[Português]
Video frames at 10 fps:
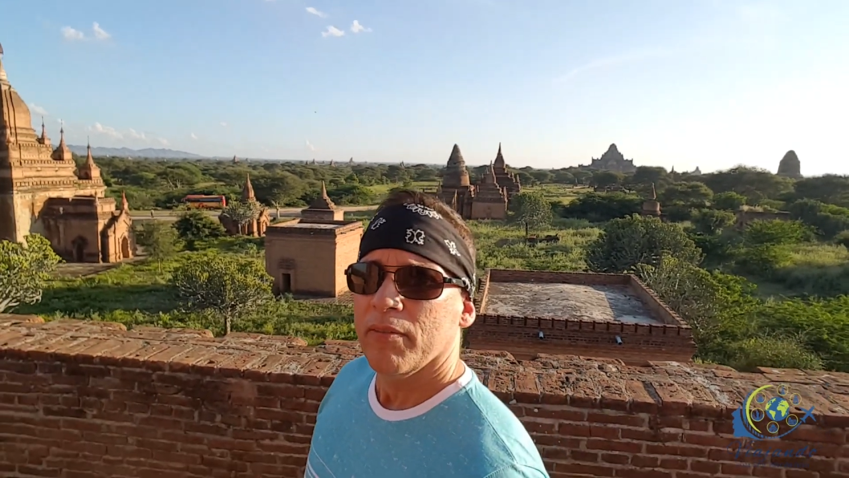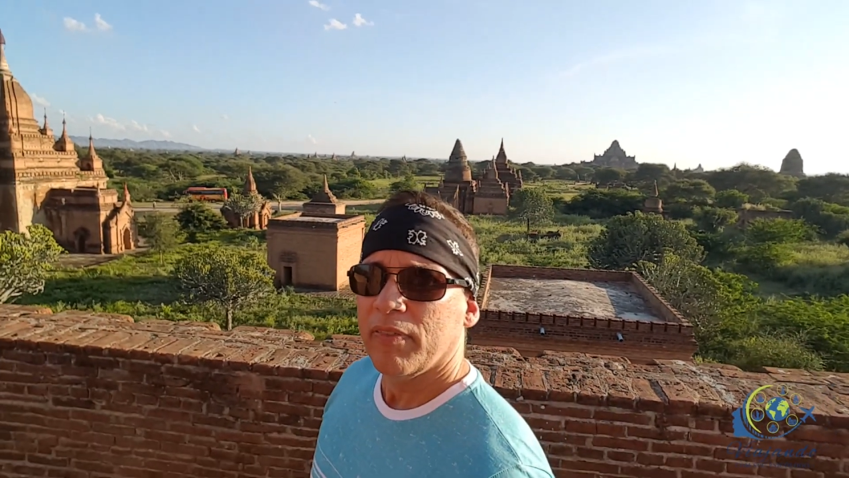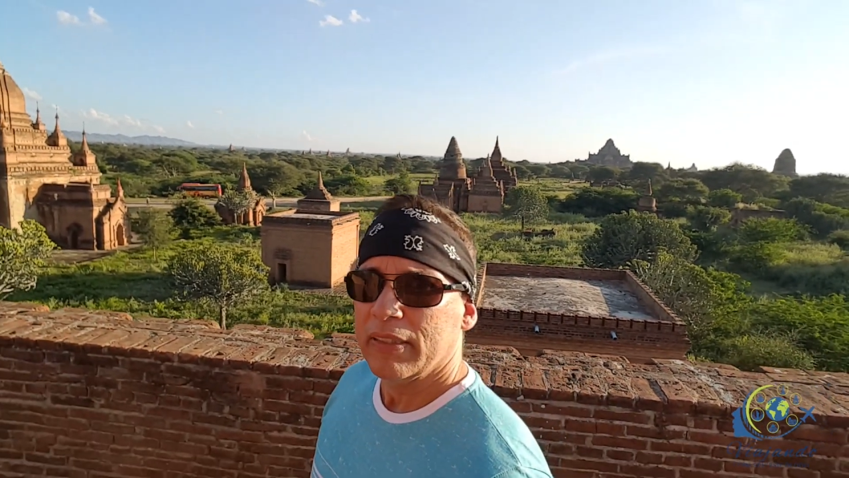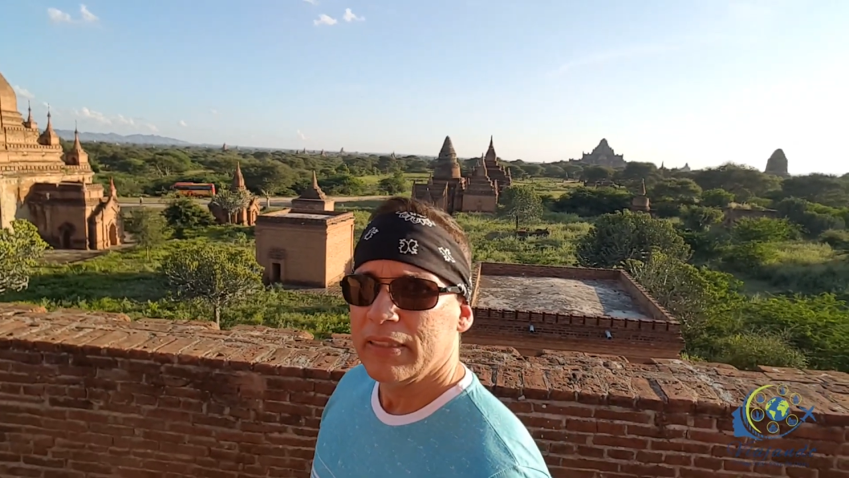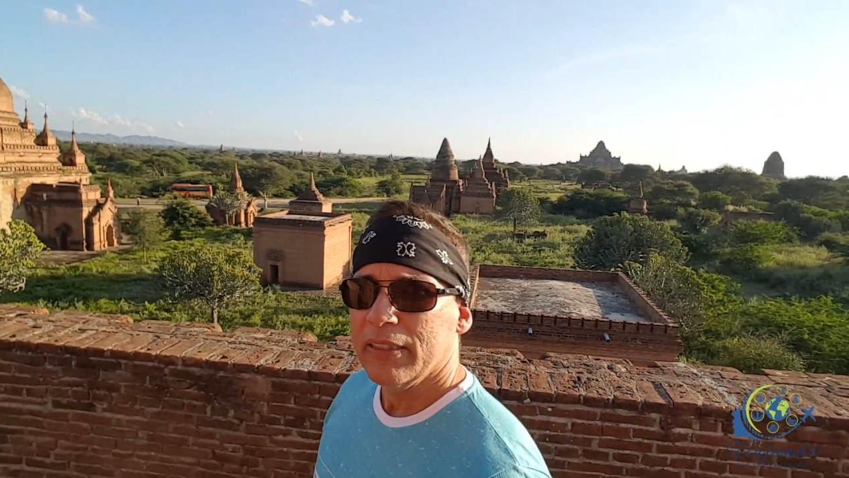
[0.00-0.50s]

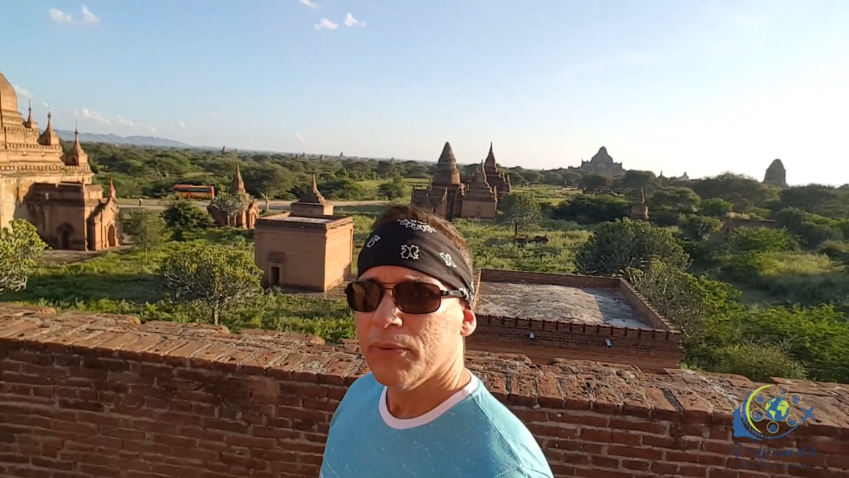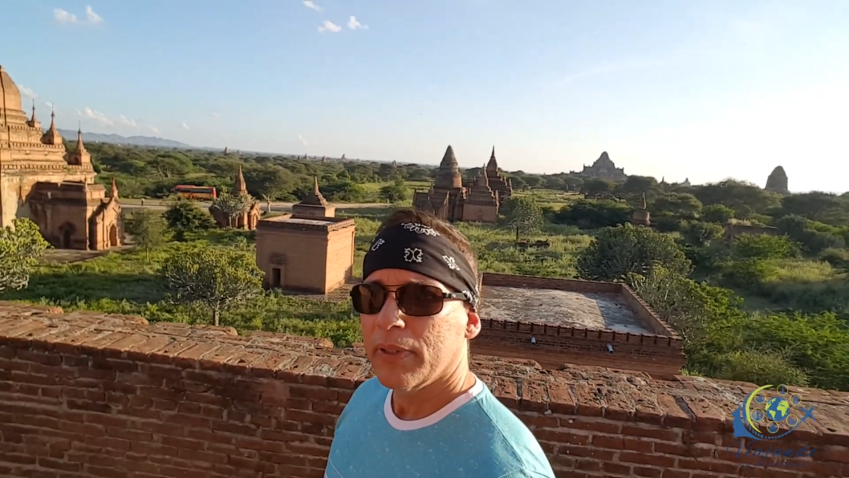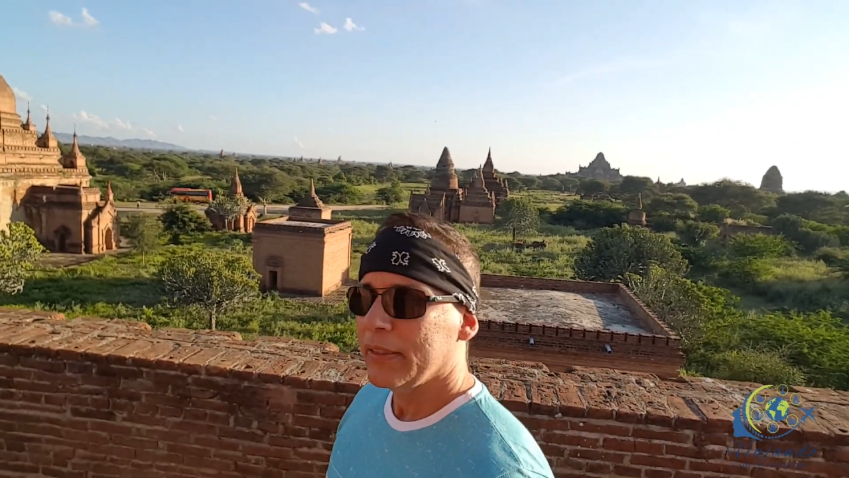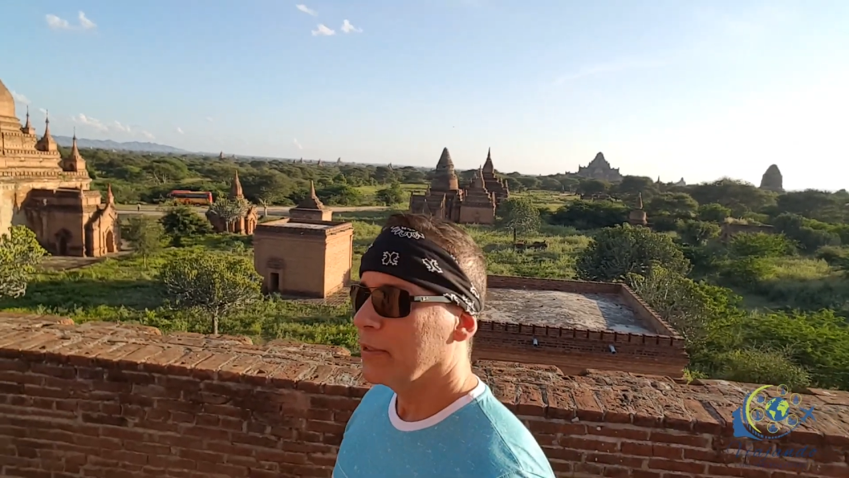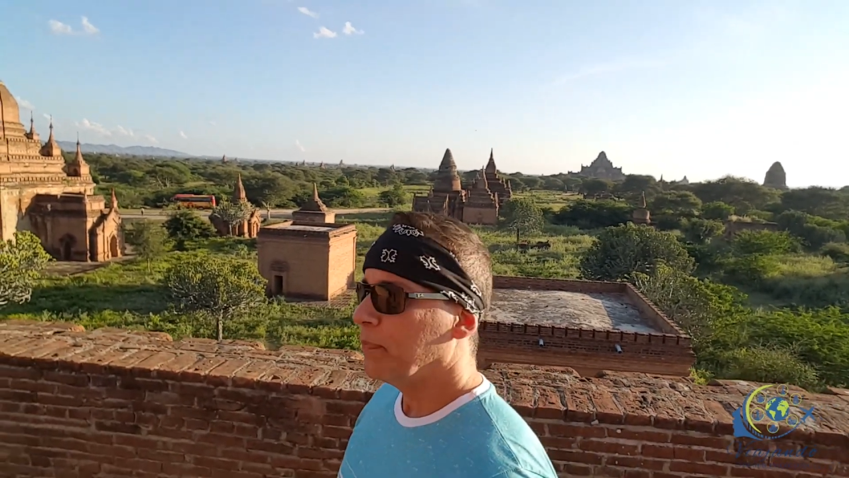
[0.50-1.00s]
faziam
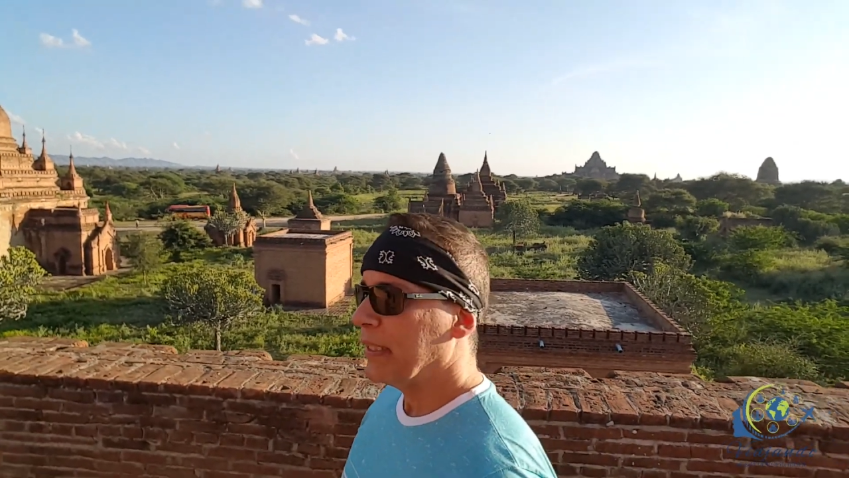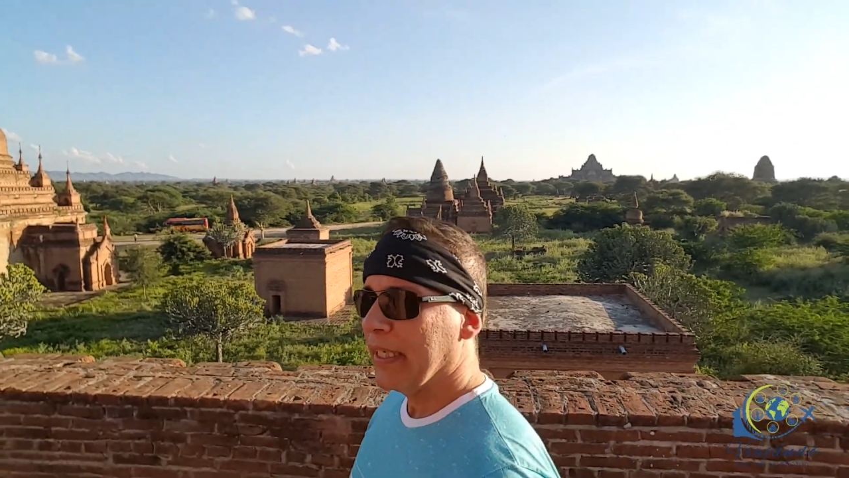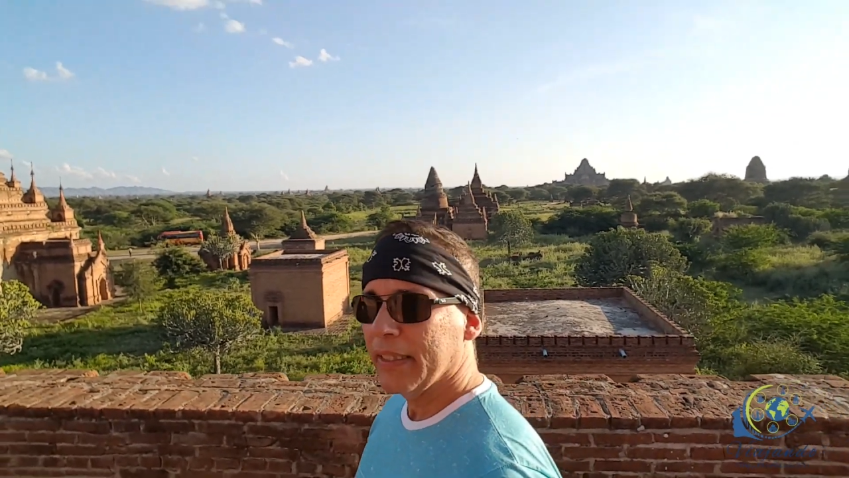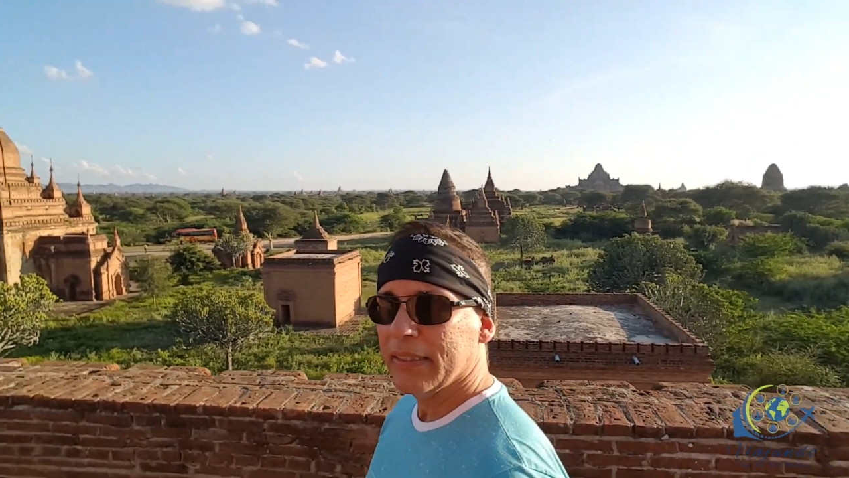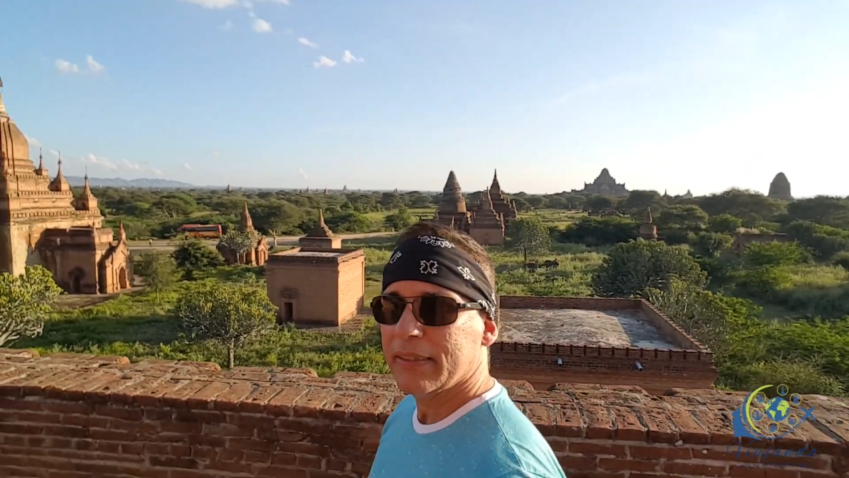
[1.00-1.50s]
as
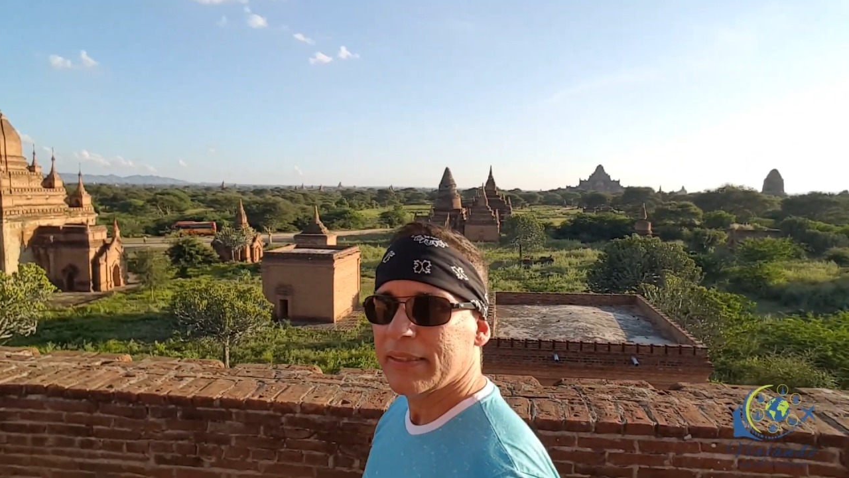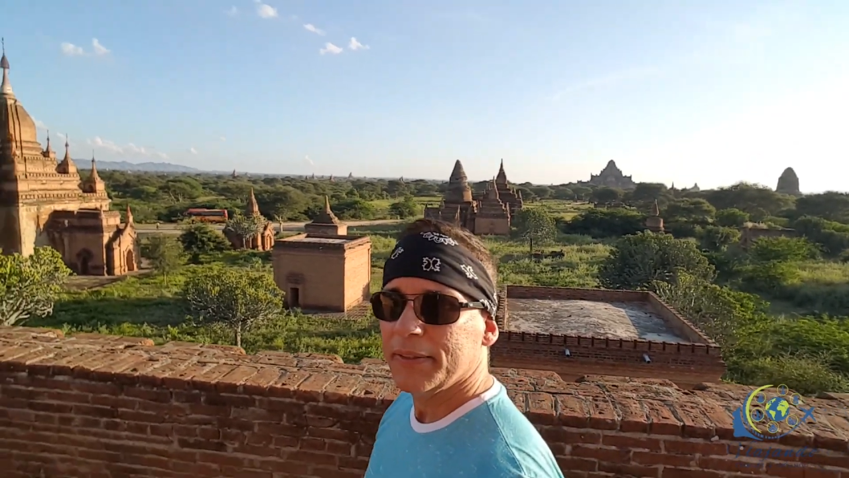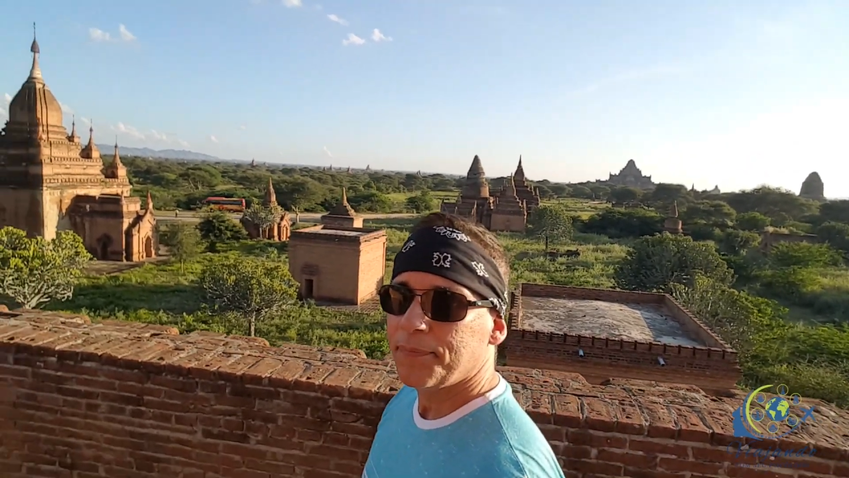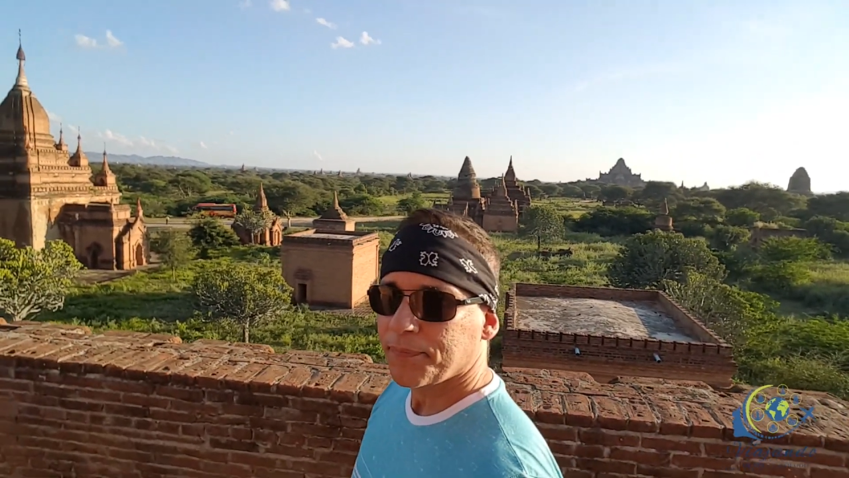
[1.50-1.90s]
pequenas